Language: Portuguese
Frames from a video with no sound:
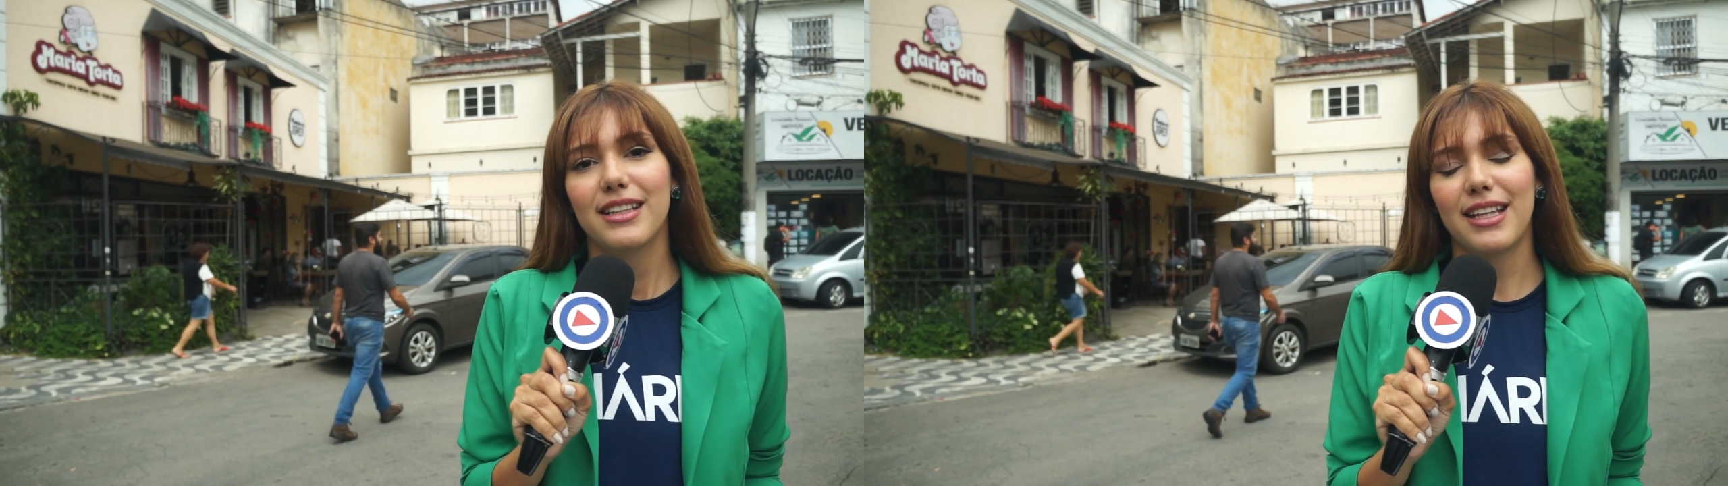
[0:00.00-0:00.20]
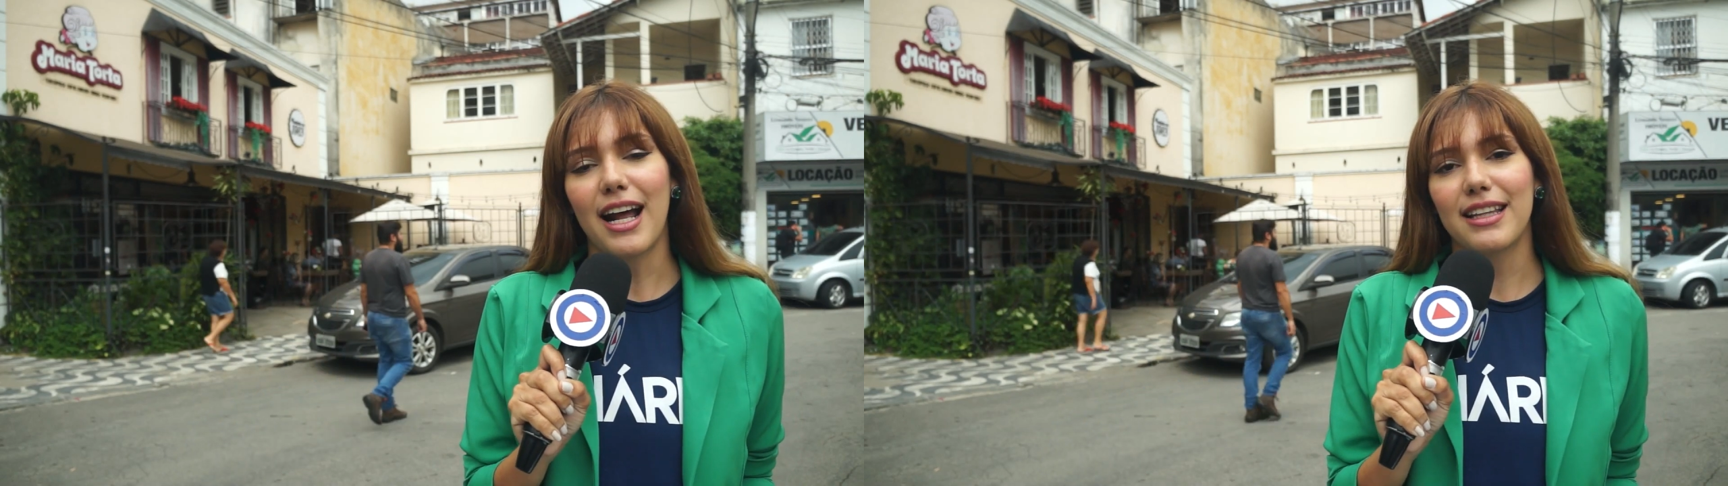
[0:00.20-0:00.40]

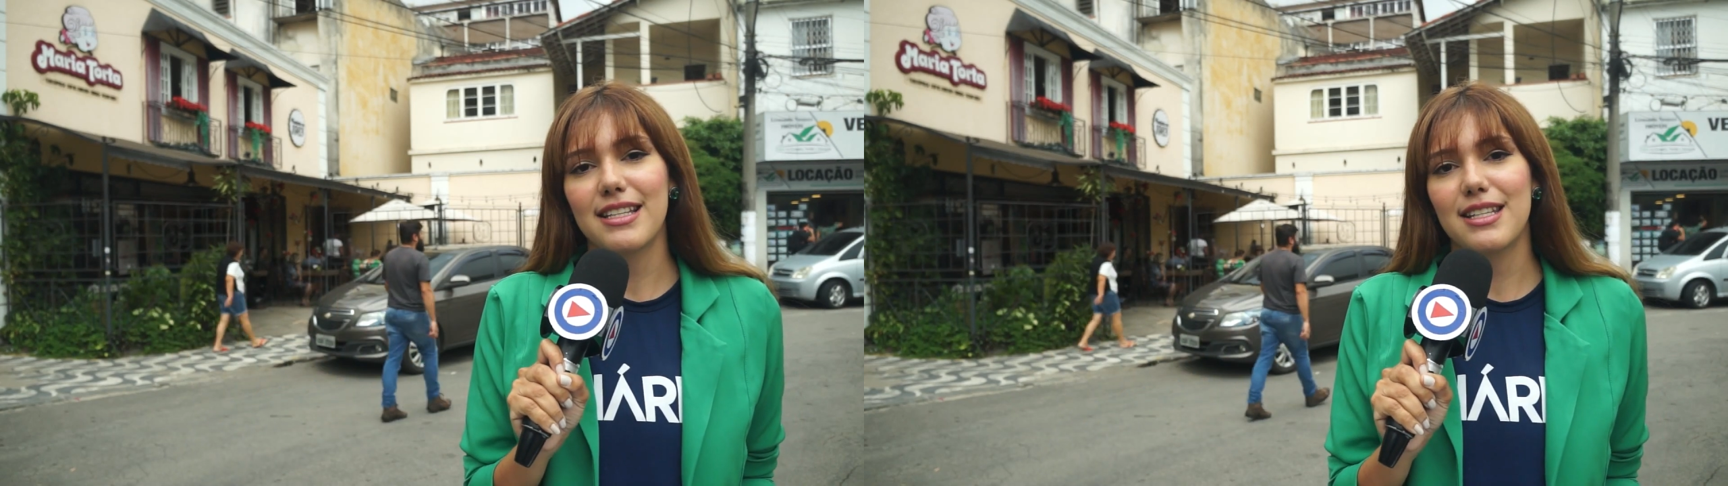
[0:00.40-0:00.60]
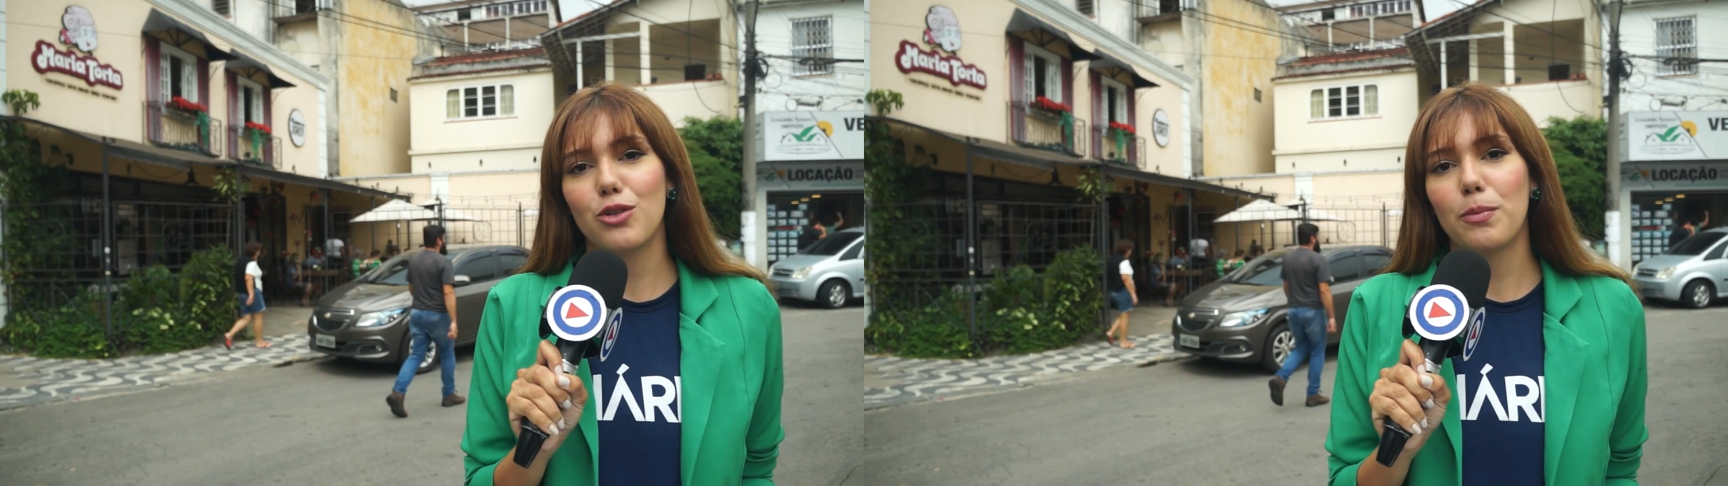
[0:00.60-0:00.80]

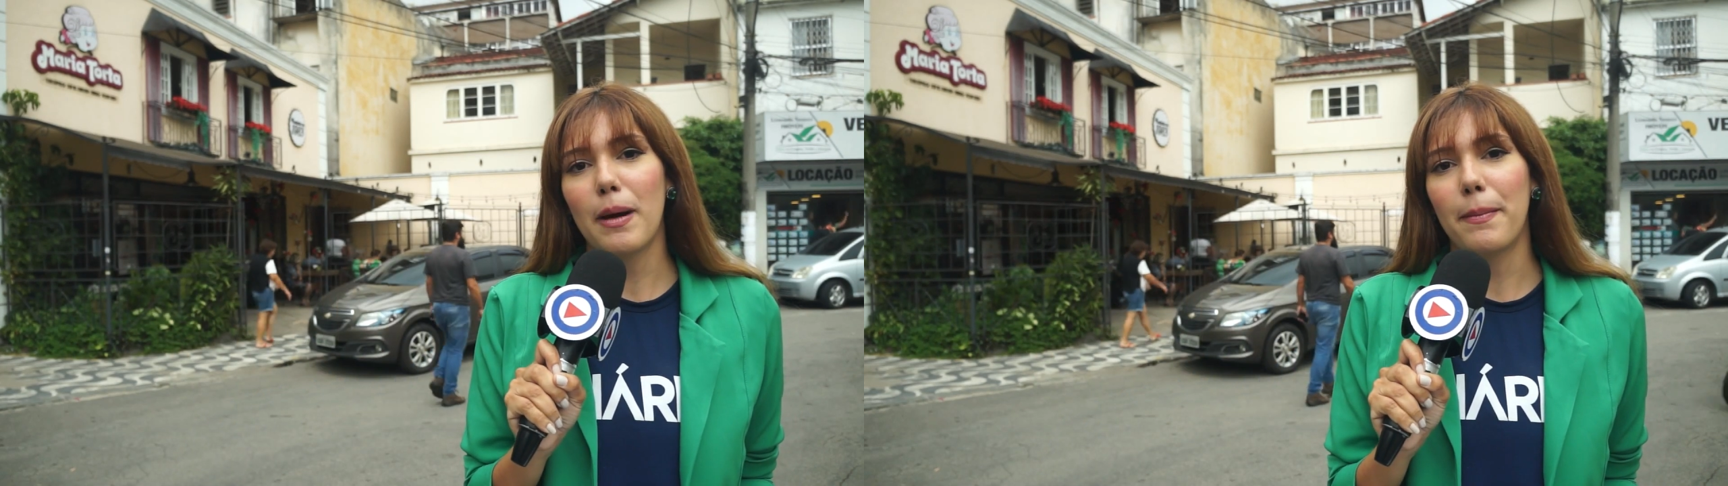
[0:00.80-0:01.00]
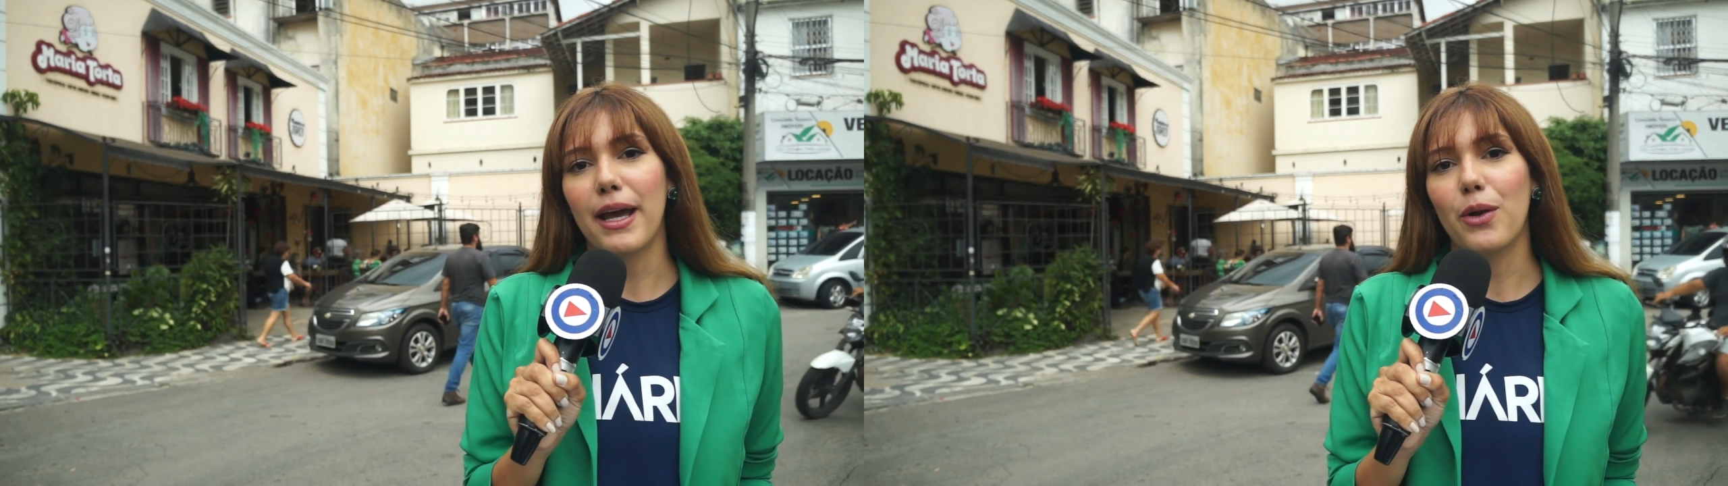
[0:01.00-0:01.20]
Trata-se do
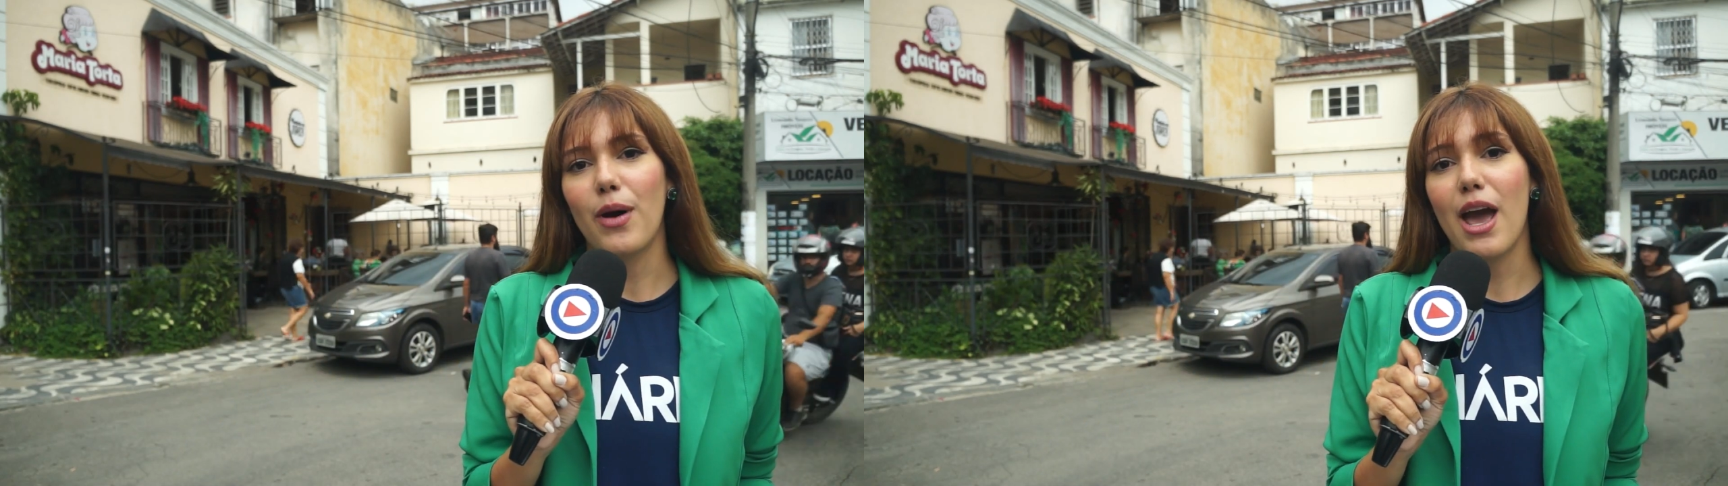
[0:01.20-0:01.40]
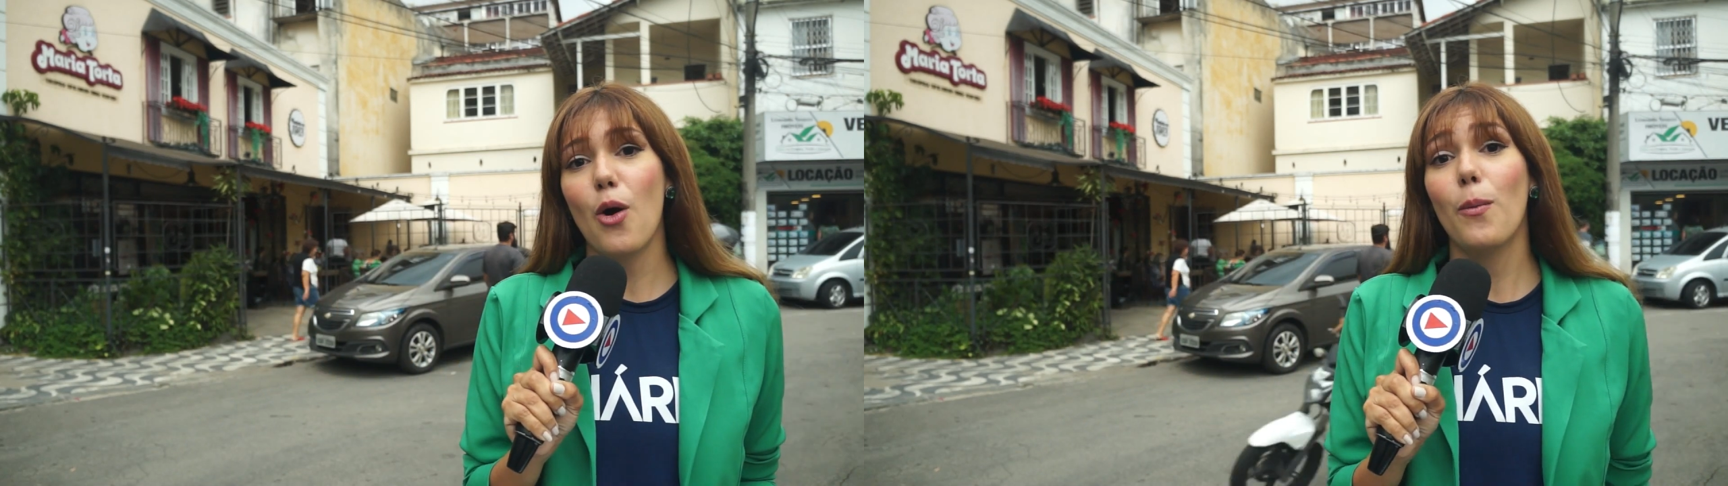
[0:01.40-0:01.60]
Papai
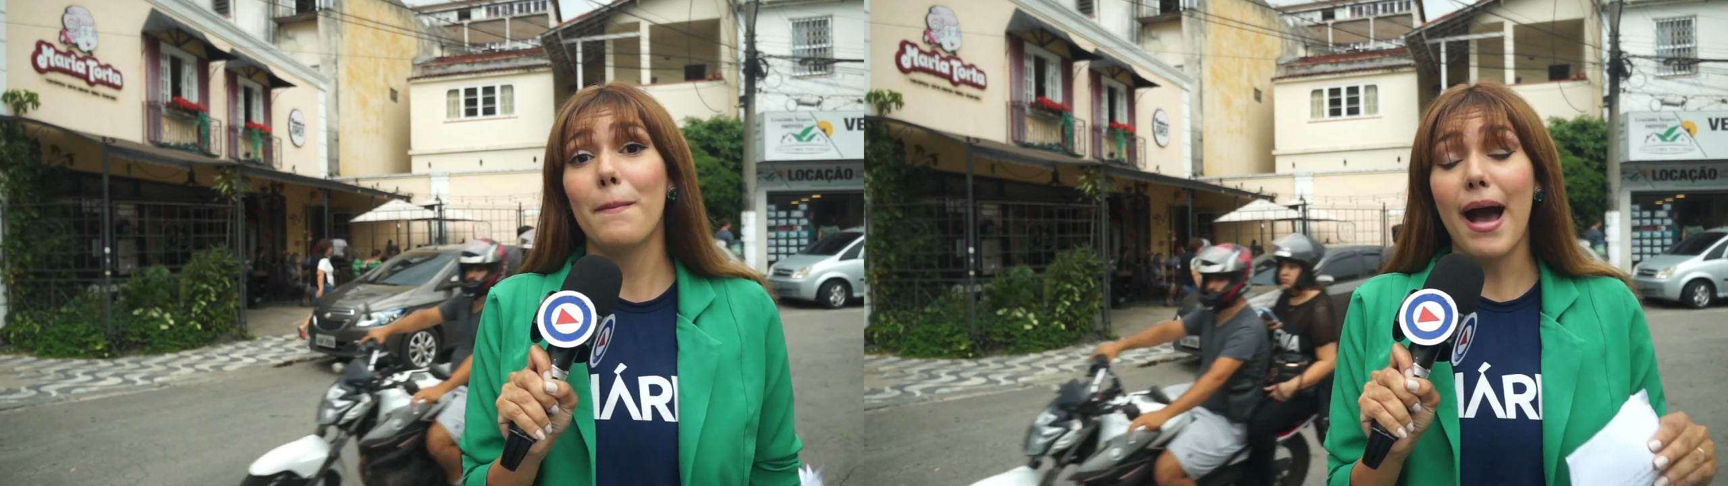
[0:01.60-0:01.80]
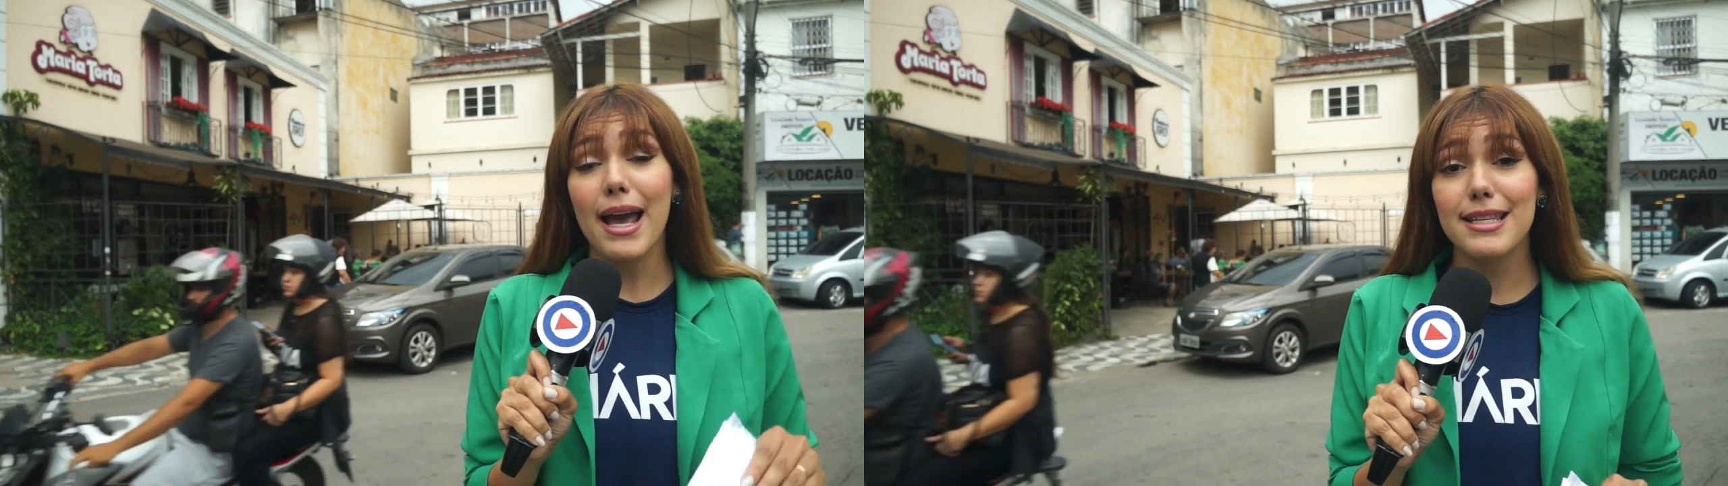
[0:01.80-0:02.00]
Noel
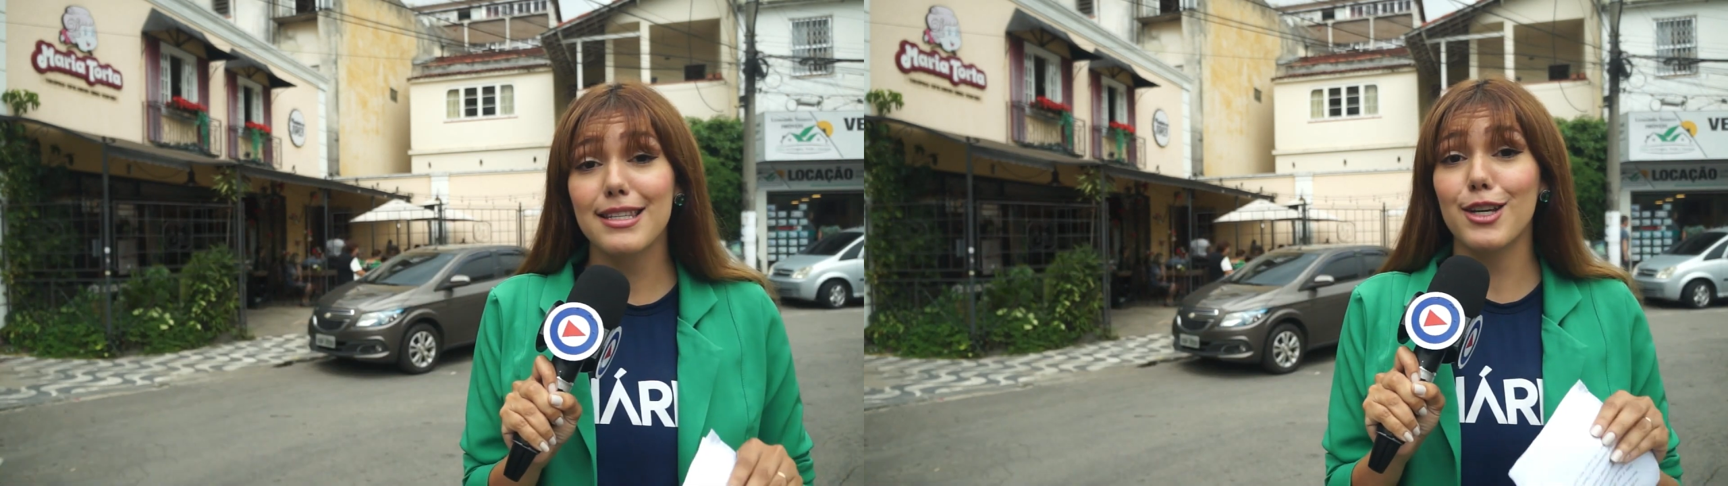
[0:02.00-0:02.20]
mais